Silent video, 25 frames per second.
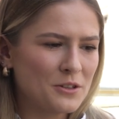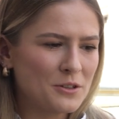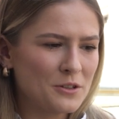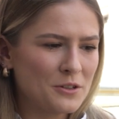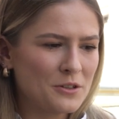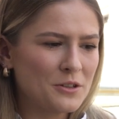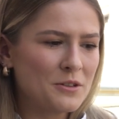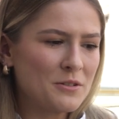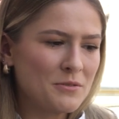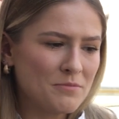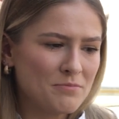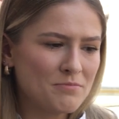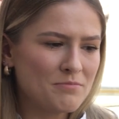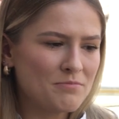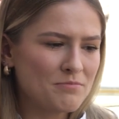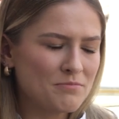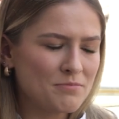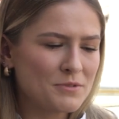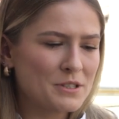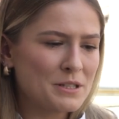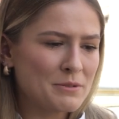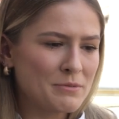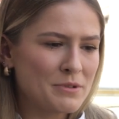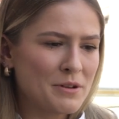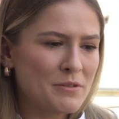i
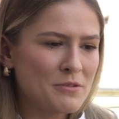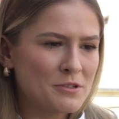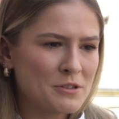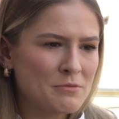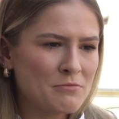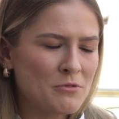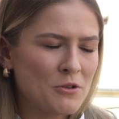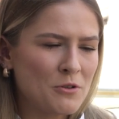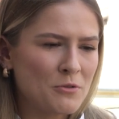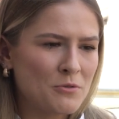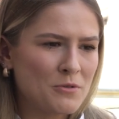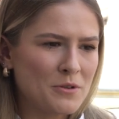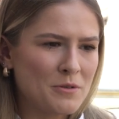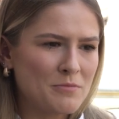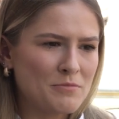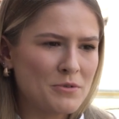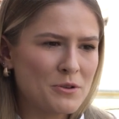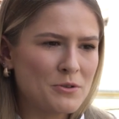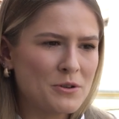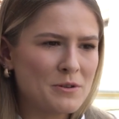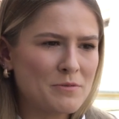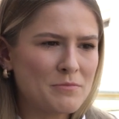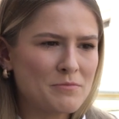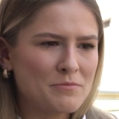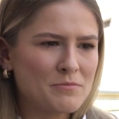zrobiłam co mogłam.
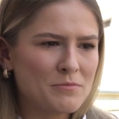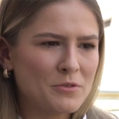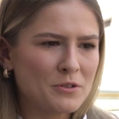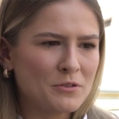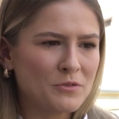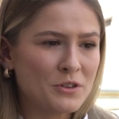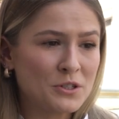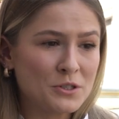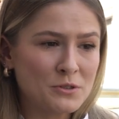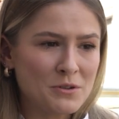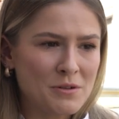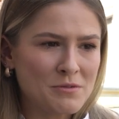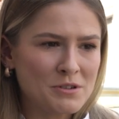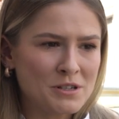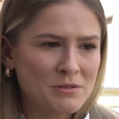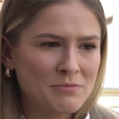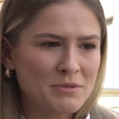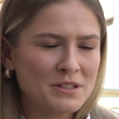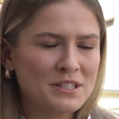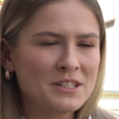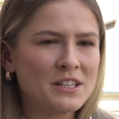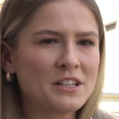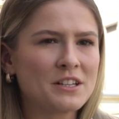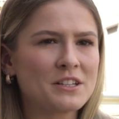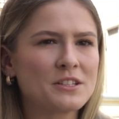Biegłam, odważyłam się biec na